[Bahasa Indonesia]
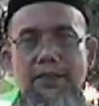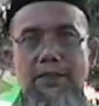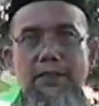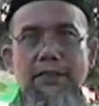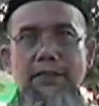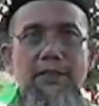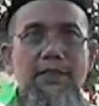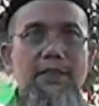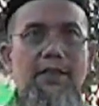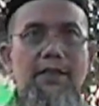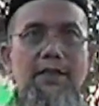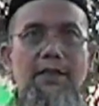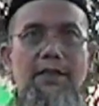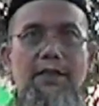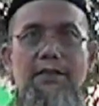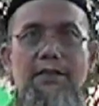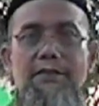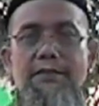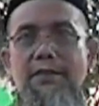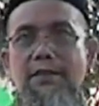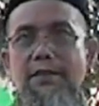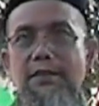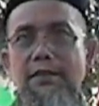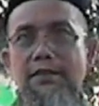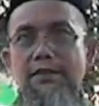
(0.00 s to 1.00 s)

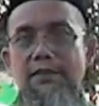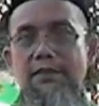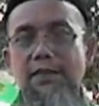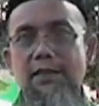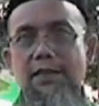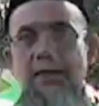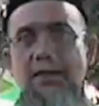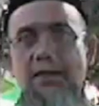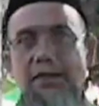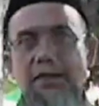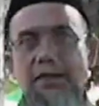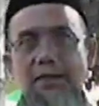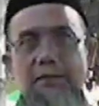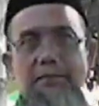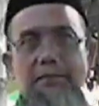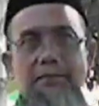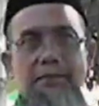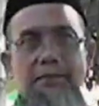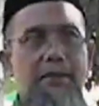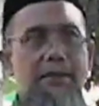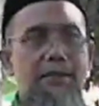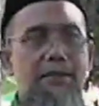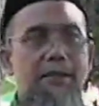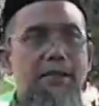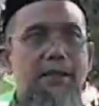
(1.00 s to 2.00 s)
Tidak terasa
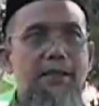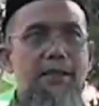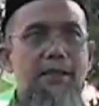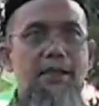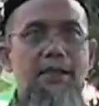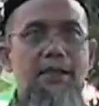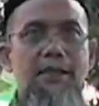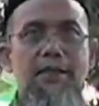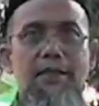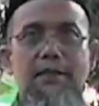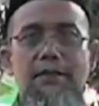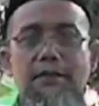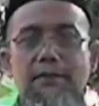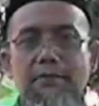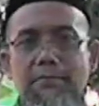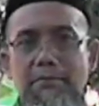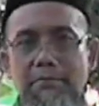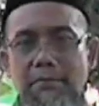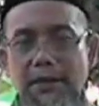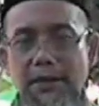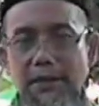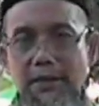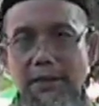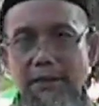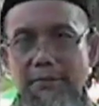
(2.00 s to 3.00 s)
pada
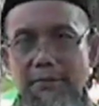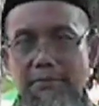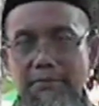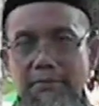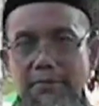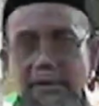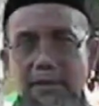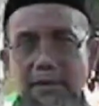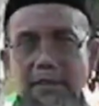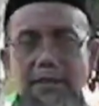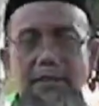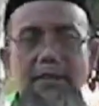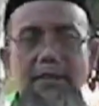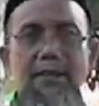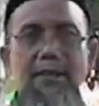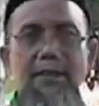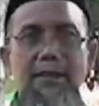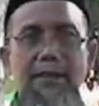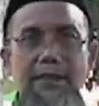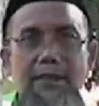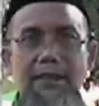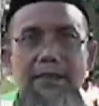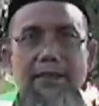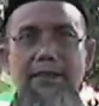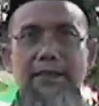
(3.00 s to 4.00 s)
malam hari
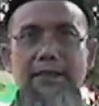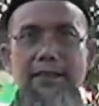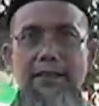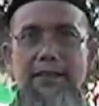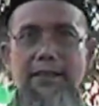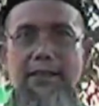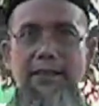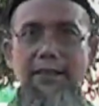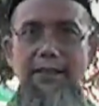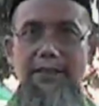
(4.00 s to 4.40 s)
ini